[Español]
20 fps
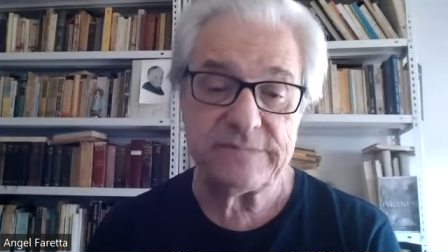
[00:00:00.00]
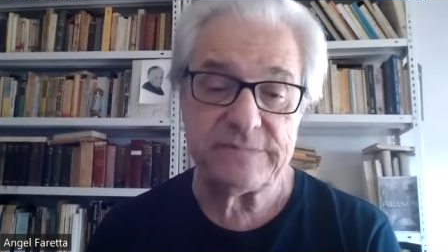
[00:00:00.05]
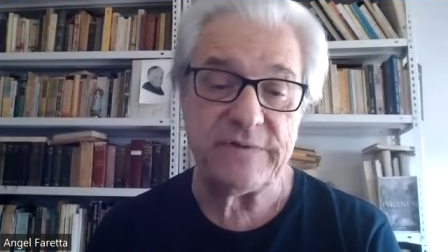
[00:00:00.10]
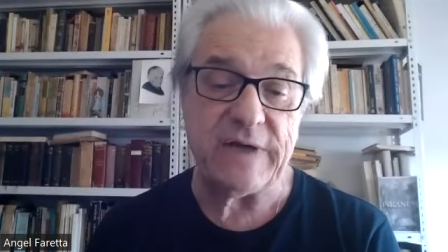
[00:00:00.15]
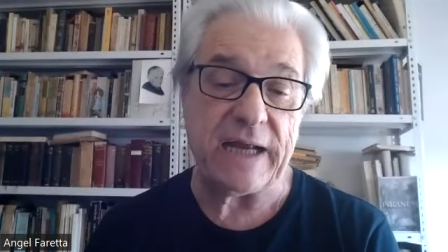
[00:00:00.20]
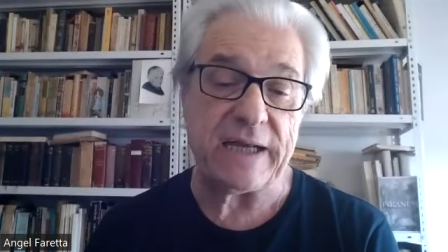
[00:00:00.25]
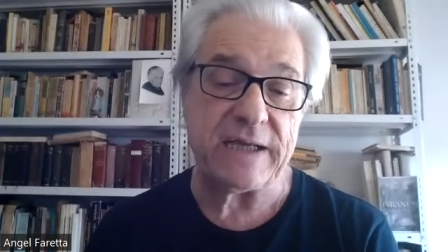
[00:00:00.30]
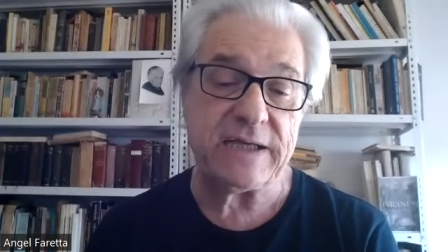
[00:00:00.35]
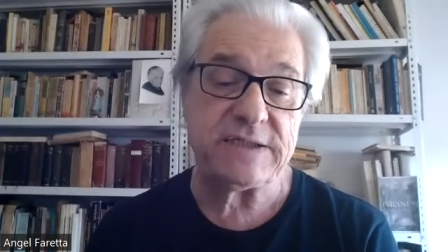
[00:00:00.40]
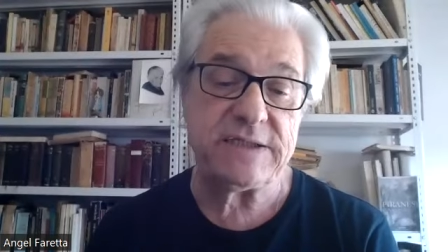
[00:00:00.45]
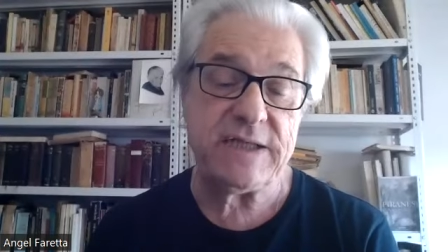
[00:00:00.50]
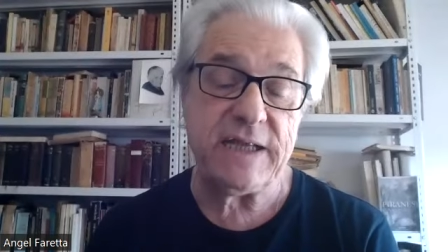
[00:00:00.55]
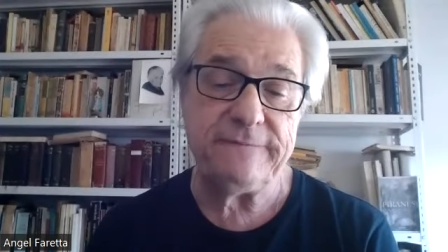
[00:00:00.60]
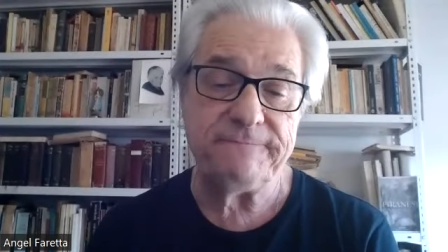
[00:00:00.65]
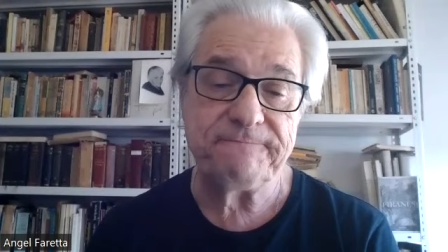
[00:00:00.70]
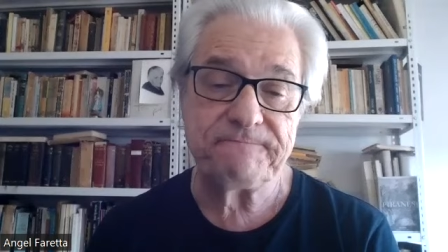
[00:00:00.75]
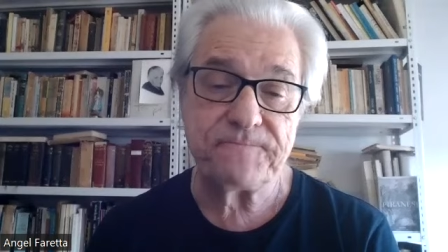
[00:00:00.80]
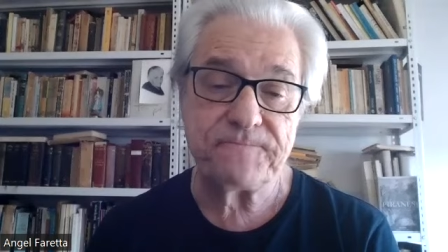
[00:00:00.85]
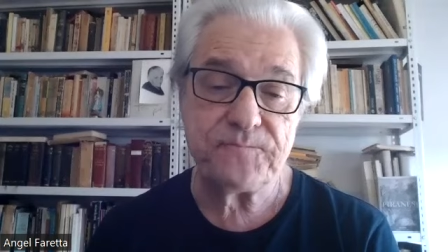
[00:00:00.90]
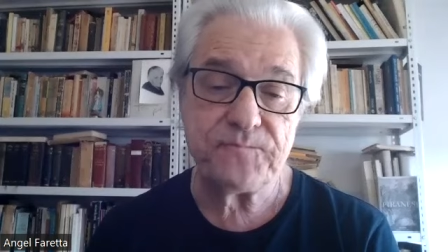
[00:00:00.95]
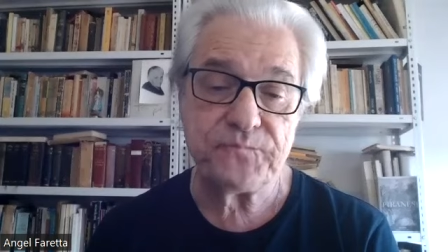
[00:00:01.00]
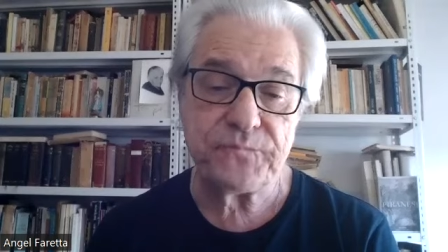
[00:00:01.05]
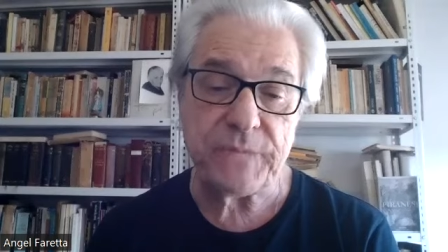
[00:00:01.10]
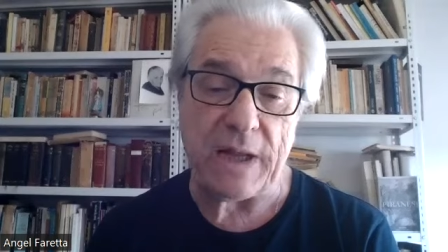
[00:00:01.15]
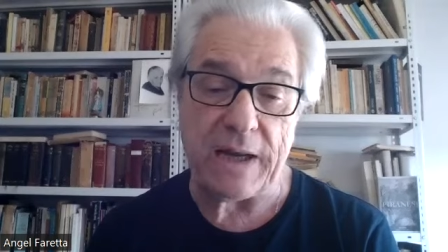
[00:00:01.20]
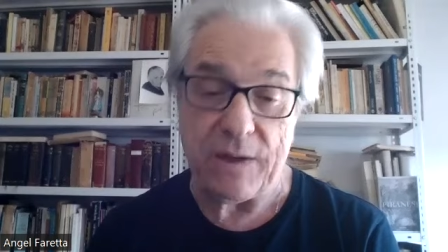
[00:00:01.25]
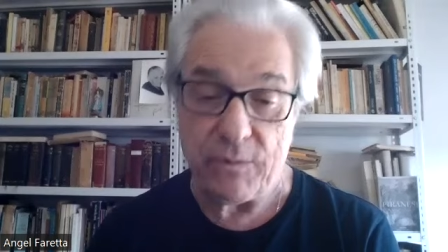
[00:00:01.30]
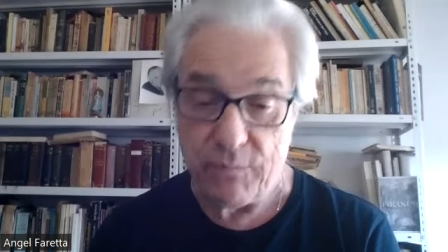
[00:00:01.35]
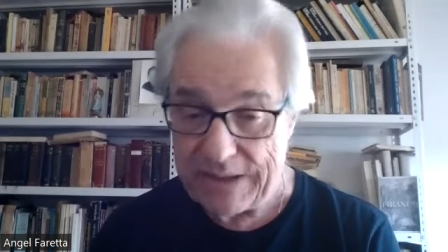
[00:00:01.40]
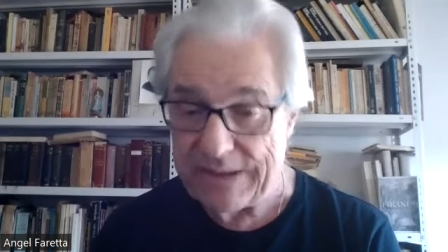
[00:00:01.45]
Frankenstein,
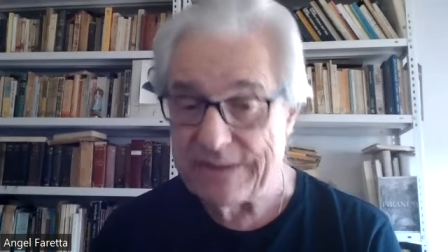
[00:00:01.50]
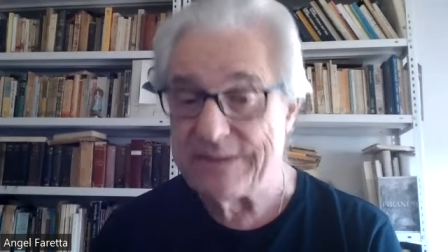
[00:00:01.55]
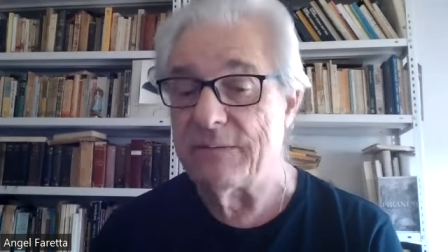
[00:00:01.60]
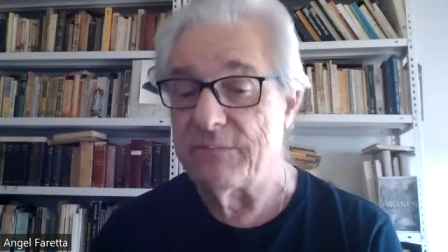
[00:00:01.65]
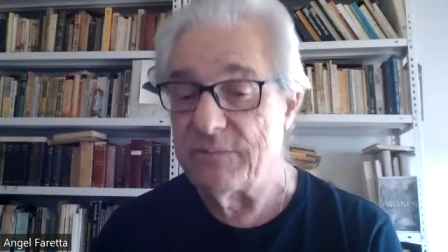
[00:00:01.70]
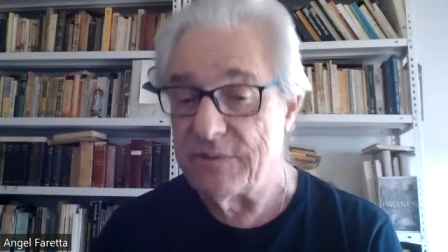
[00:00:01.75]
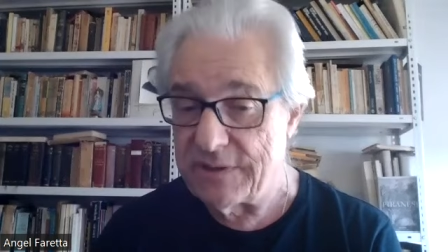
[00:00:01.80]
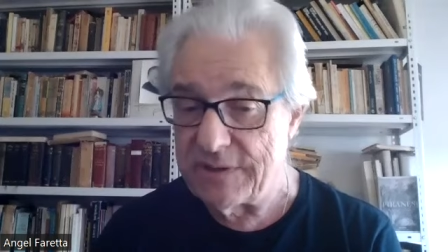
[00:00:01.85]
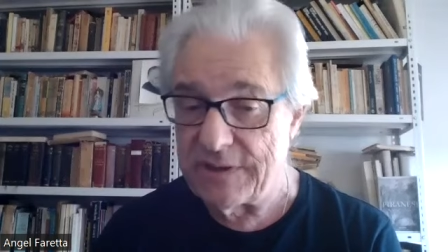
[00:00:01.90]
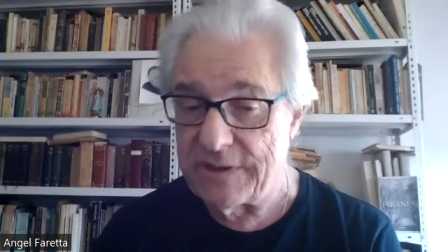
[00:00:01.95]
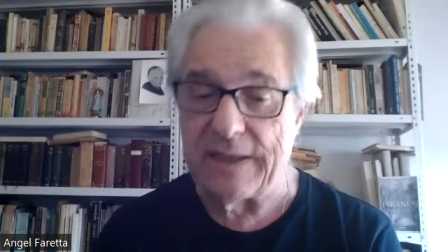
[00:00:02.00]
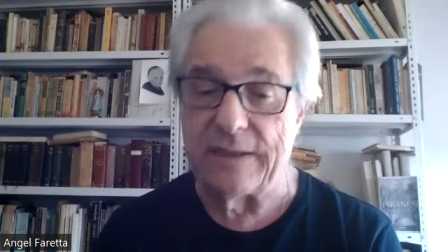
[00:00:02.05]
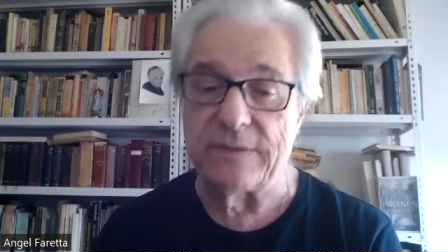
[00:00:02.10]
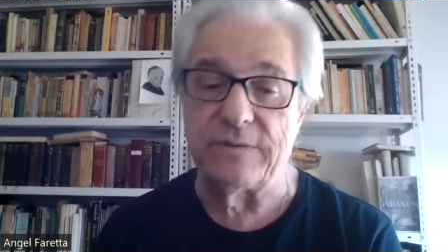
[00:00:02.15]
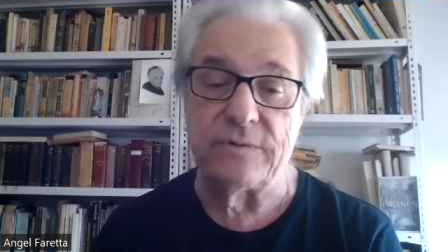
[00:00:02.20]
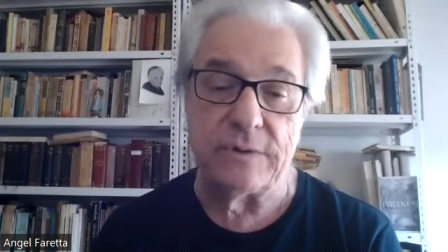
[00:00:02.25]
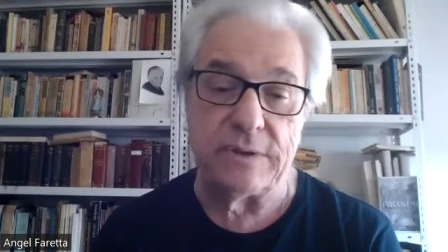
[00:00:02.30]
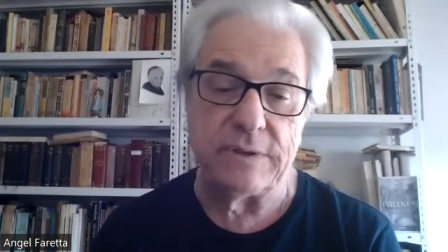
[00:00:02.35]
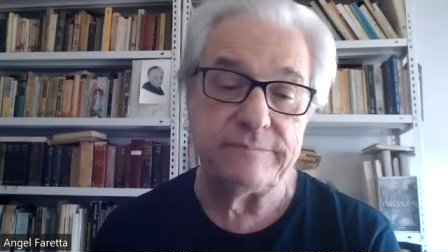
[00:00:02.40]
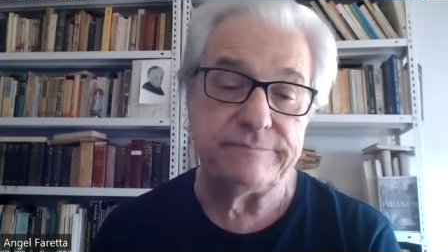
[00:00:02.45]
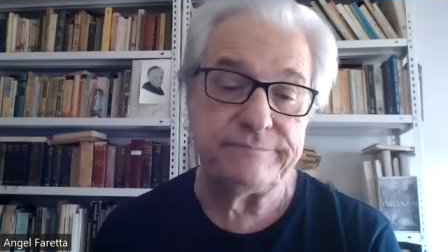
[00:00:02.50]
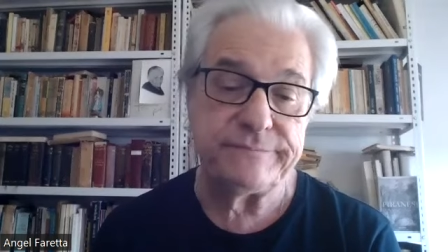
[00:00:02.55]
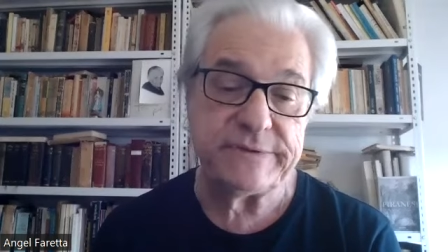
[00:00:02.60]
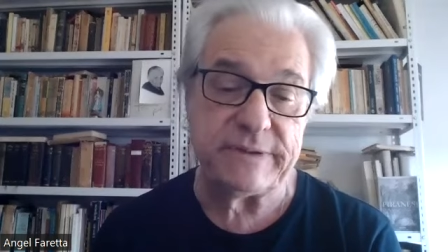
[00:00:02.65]
a la cual estamos dedicando el